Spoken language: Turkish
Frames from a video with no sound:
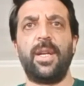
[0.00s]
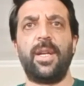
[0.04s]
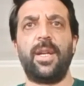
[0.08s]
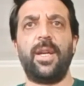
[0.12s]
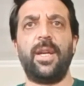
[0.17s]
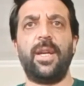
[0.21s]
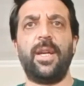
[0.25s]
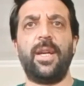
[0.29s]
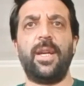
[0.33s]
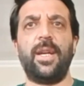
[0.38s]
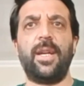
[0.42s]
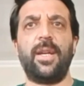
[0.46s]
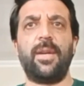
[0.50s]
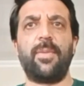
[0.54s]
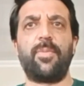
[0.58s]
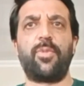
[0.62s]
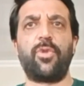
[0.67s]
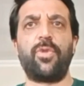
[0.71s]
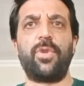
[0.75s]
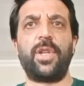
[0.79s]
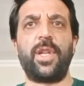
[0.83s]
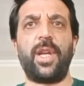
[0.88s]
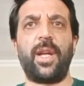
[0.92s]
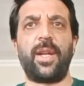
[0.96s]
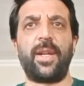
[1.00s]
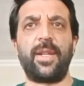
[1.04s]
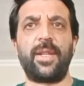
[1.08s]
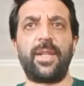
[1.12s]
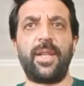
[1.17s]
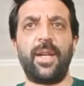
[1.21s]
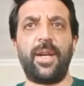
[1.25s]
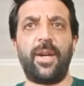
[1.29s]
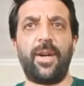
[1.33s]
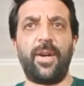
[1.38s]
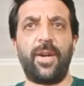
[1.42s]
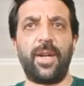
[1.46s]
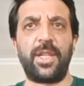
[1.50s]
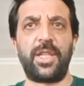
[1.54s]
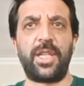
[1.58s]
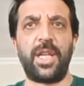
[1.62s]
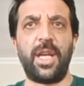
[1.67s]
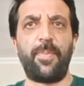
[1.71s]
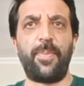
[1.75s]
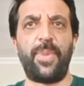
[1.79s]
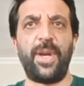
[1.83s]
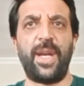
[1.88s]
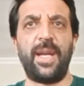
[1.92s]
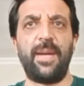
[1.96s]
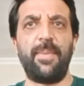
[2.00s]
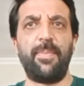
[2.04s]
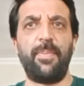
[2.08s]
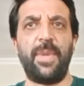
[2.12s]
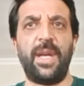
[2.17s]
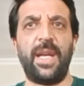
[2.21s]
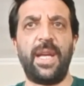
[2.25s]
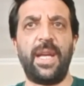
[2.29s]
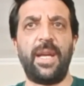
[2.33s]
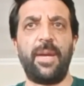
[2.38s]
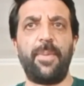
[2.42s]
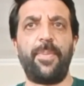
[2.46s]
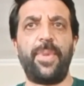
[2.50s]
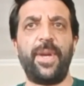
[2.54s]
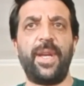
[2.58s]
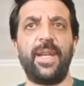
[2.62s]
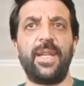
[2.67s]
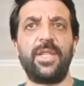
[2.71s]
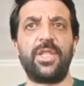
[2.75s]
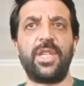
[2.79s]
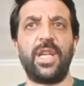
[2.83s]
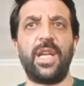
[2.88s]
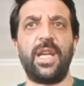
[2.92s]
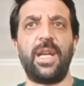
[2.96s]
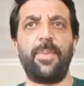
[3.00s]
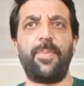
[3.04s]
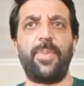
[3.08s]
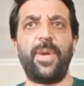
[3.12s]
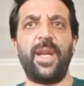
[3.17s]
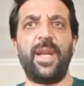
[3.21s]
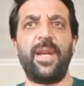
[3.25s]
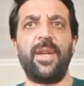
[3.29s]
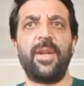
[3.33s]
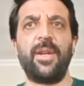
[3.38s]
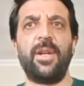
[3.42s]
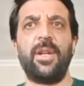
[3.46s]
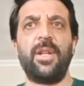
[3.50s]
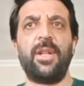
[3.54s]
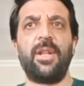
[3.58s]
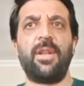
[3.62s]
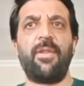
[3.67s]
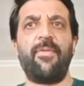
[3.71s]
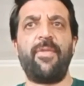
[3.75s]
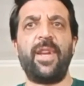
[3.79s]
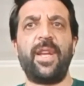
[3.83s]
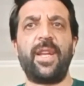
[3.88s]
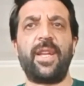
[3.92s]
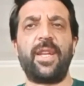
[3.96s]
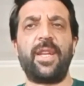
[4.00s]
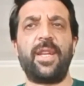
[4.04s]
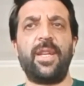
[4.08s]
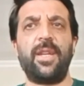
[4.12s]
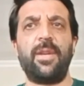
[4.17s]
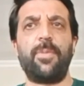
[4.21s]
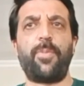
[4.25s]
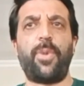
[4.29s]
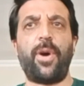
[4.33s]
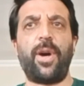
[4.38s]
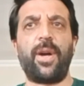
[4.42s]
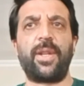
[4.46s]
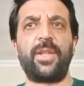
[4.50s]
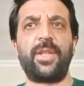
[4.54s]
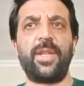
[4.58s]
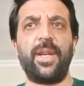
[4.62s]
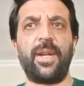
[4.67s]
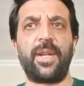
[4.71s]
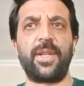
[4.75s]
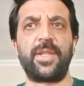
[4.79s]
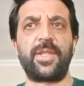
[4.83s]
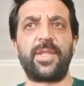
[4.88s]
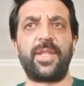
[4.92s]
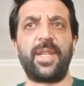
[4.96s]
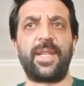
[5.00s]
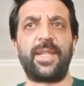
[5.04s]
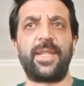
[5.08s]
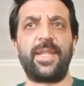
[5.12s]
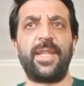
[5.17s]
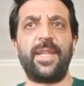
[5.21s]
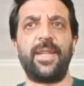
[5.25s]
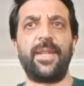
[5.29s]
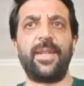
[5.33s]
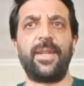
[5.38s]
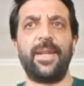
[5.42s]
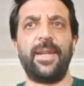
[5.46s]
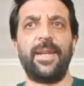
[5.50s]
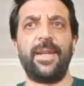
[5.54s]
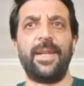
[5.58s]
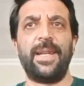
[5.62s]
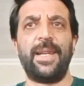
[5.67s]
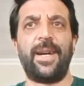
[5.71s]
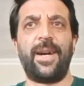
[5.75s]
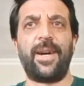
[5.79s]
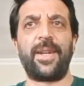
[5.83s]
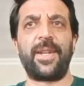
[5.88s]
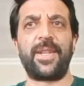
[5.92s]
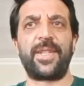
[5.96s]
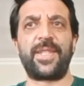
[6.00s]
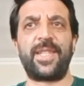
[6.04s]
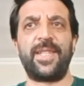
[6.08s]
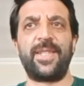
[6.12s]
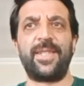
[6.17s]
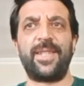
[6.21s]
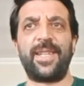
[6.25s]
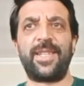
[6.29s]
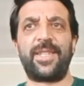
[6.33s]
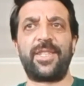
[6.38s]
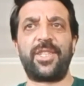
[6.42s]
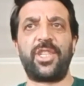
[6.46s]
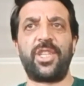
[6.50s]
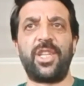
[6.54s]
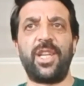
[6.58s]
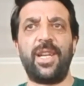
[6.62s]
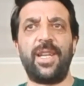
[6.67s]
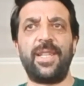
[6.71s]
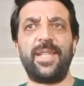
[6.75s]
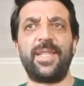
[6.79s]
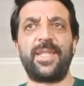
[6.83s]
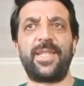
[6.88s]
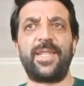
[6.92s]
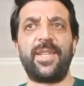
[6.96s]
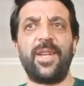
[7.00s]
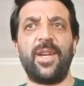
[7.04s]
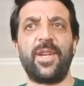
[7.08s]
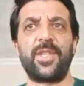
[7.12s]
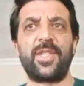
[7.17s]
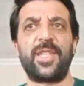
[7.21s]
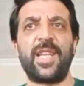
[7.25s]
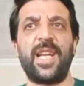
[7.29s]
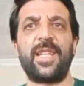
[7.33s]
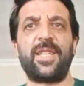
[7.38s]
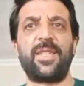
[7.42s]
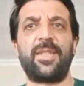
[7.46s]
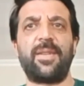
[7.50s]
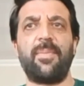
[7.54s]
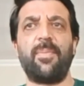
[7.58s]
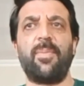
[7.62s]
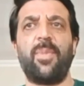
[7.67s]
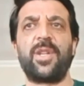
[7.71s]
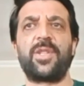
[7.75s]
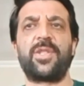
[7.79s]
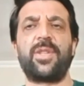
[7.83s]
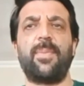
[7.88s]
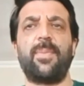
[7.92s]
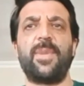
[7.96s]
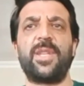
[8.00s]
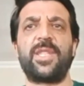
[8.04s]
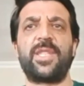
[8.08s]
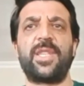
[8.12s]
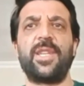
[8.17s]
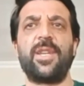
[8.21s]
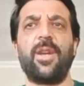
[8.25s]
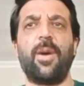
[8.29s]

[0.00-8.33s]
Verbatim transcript: Ee, bunun yanında AKP, MHP, CHP ve İyi Parti arasındaki arasında kirli siyaset malzemesi